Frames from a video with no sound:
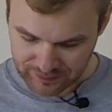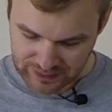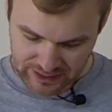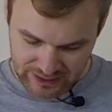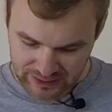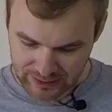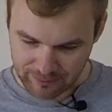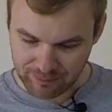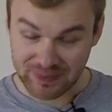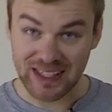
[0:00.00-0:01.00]
Nah,
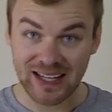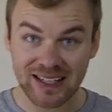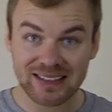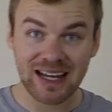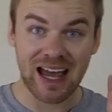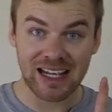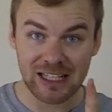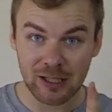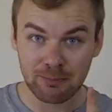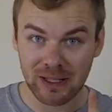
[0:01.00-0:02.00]
dengan
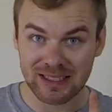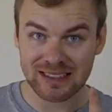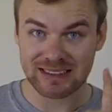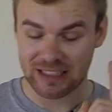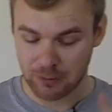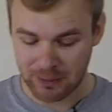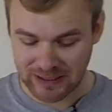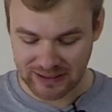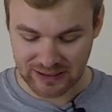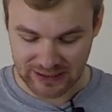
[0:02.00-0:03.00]
air panas itu
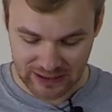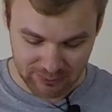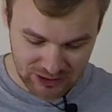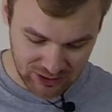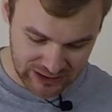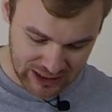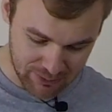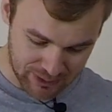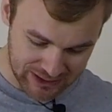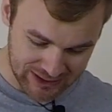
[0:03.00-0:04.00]
penting. Kita masukin
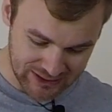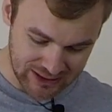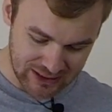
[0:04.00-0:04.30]
air panas.